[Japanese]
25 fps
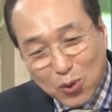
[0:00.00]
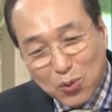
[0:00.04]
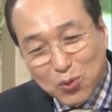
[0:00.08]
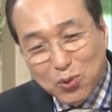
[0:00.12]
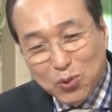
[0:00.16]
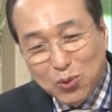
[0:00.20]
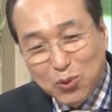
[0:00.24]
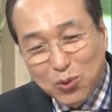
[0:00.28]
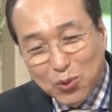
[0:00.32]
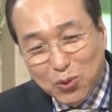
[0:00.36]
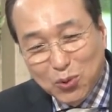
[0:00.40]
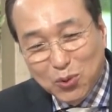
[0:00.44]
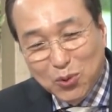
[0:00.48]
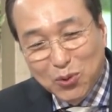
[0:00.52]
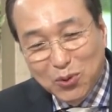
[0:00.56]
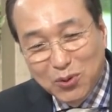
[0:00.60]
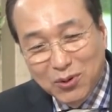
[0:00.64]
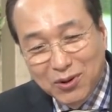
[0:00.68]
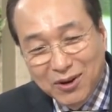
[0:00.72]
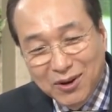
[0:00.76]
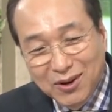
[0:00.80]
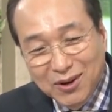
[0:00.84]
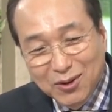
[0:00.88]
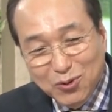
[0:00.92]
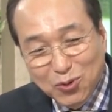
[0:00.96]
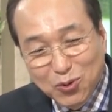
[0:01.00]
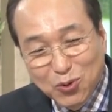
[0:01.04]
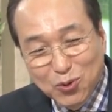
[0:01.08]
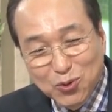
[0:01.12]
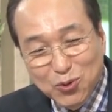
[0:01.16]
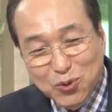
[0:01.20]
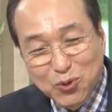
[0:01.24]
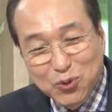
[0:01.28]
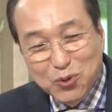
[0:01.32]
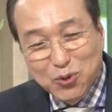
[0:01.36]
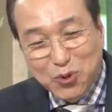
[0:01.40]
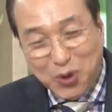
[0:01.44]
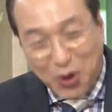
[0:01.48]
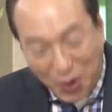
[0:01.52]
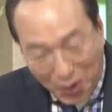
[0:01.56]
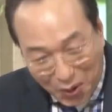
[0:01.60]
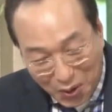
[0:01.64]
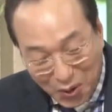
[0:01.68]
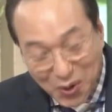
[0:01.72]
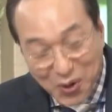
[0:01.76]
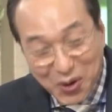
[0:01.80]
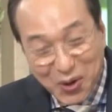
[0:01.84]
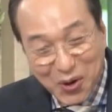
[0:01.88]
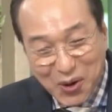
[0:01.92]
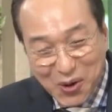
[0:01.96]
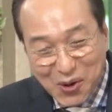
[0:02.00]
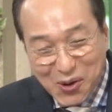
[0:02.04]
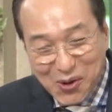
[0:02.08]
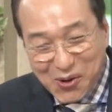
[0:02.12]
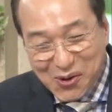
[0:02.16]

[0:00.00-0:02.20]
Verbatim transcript: 結構堂々と